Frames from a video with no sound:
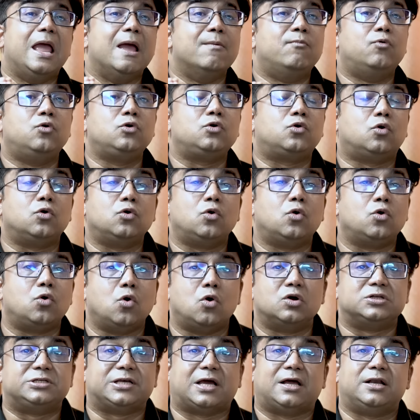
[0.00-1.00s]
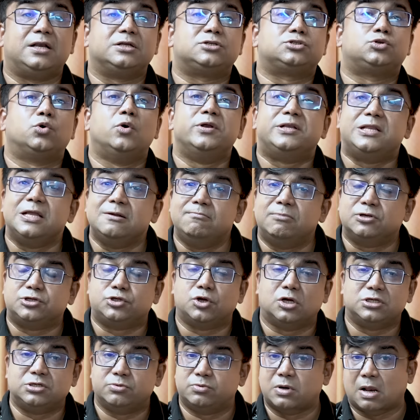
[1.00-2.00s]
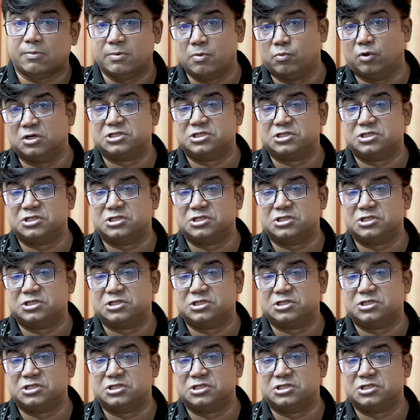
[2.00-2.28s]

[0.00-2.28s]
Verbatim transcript: এমন কোনো রোগ যেখানে সোয়েটিং বেশি হয় যেমন আমি